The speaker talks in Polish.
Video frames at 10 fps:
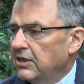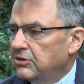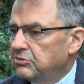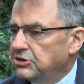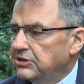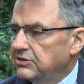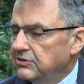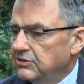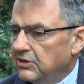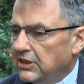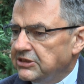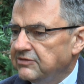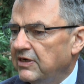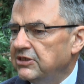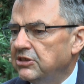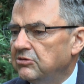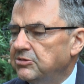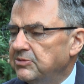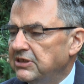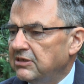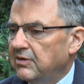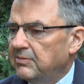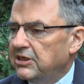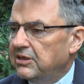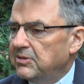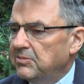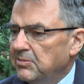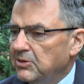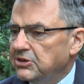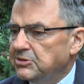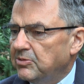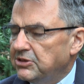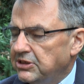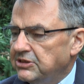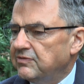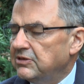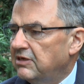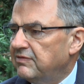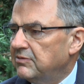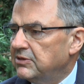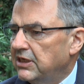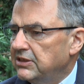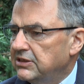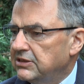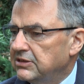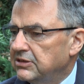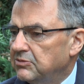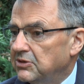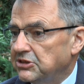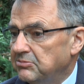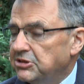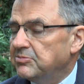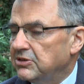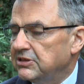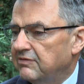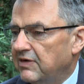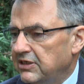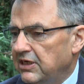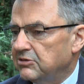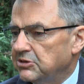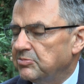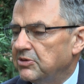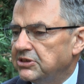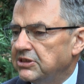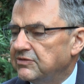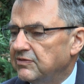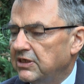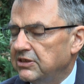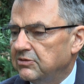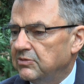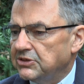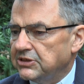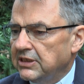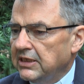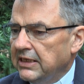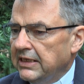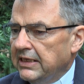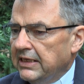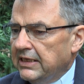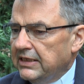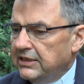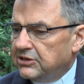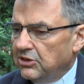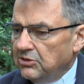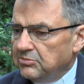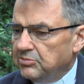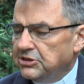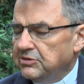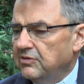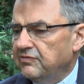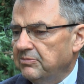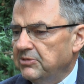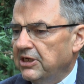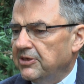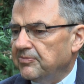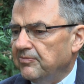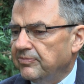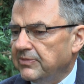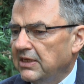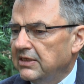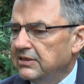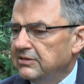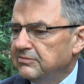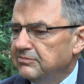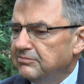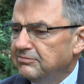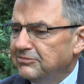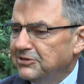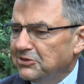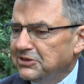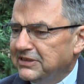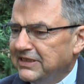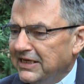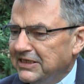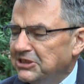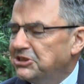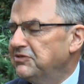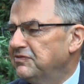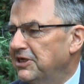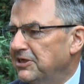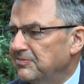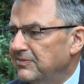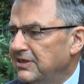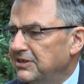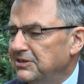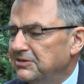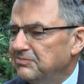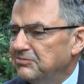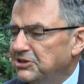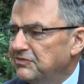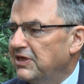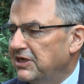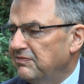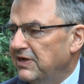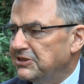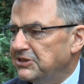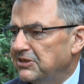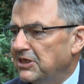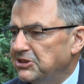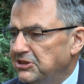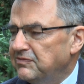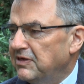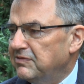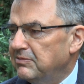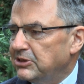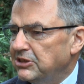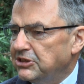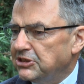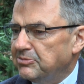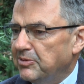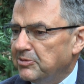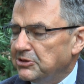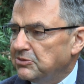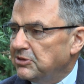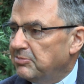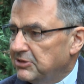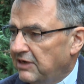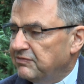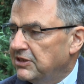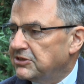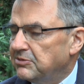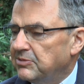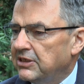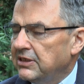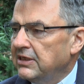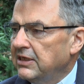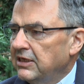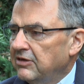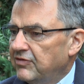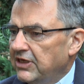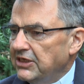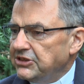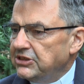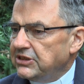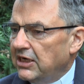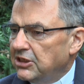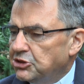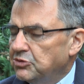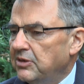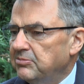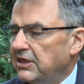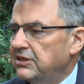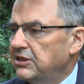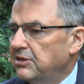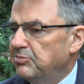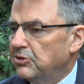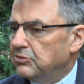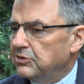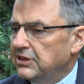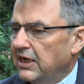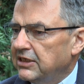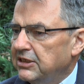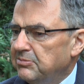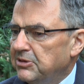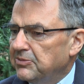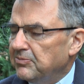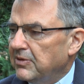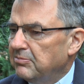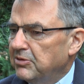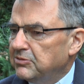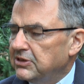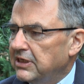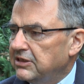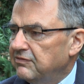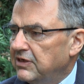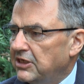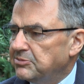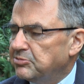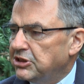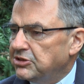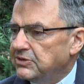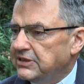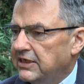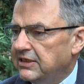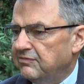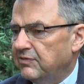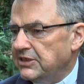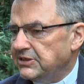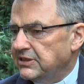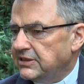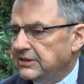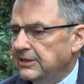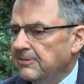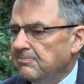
którzy okazywali się ludźmi zakłamanymi. Mimo to społeczeństwo oddawało na nich y, głosy. Myśmy oddawali jako społeczeństwo na nich głosy. I to budziło we mnie mm, no, takie dziwne, y, dziwne refleksje, znaczy dziwne w tym sensie, że po prostu nie potrafię ich sobie wyjaśnić, ale czułem taki niepokój, jak gdyby był to taki wyraz przerzucania własnych